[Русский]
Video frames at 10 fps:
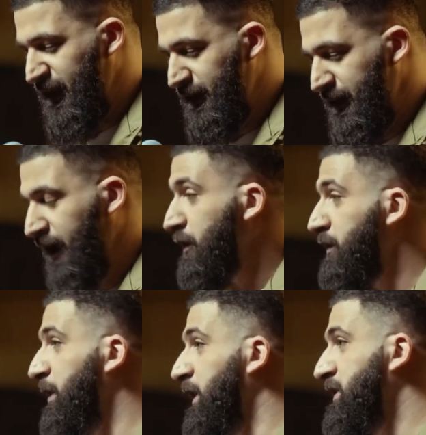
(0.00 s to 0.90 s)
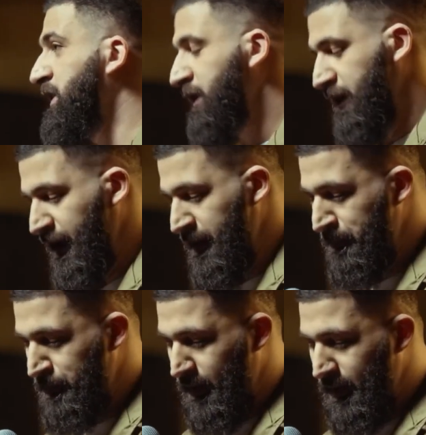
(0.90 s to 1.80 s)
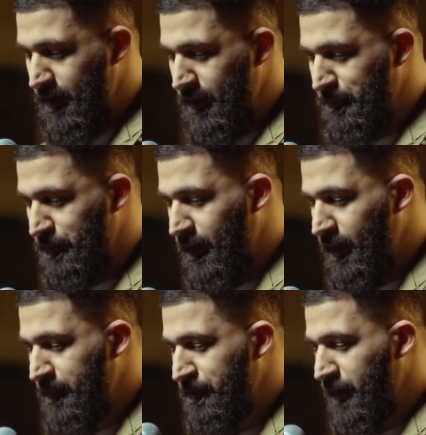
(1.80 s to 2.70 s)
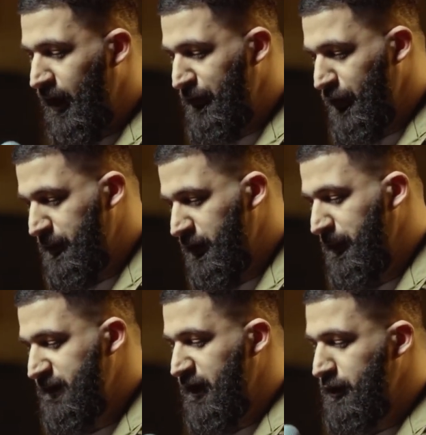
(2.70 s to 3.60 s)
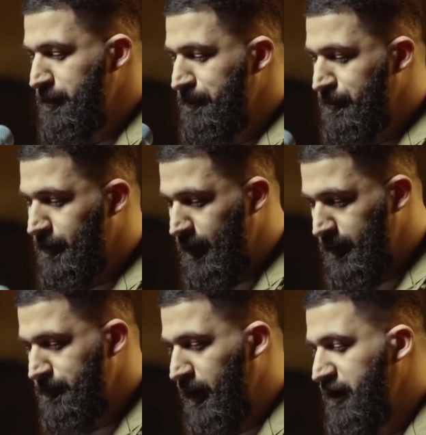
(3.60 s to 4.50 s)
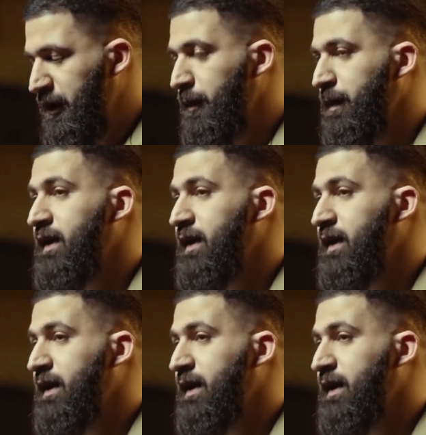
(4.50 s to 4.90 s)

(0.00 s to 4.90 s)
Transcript: я продал их хату в Тбилиси, да? Оформил ипотеку, они